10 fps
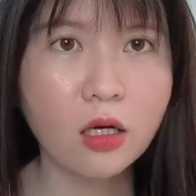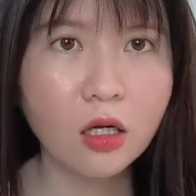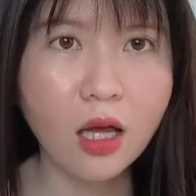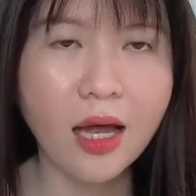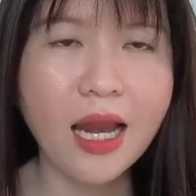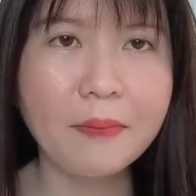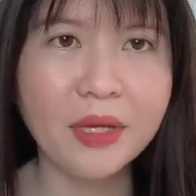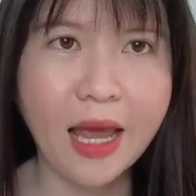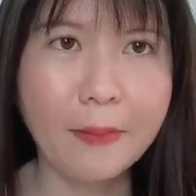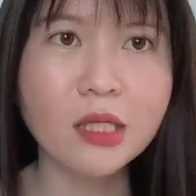có thể làm
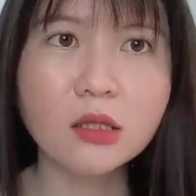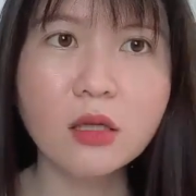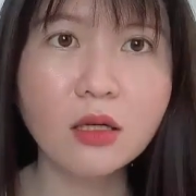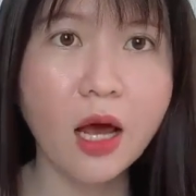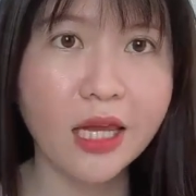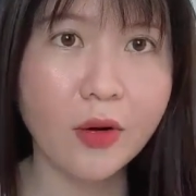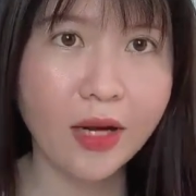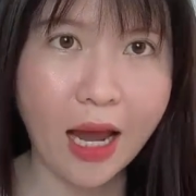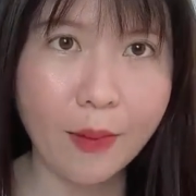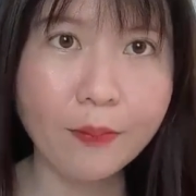giảm kích thích hệ giao
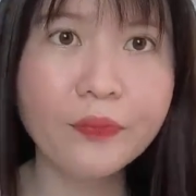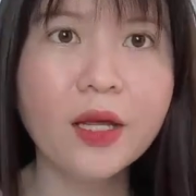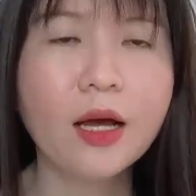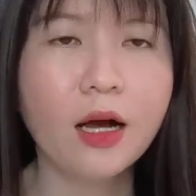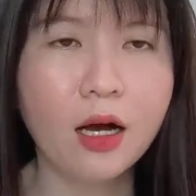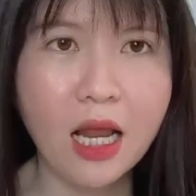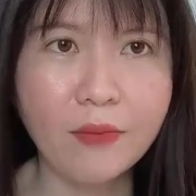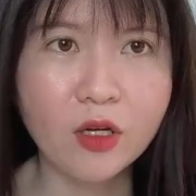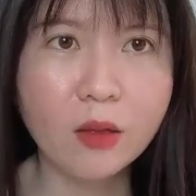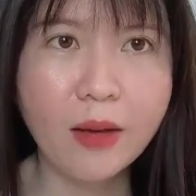cảm ờ, làm
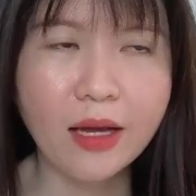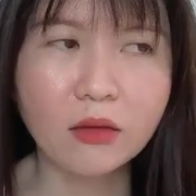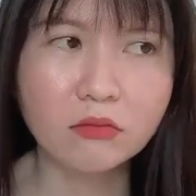cho các bạn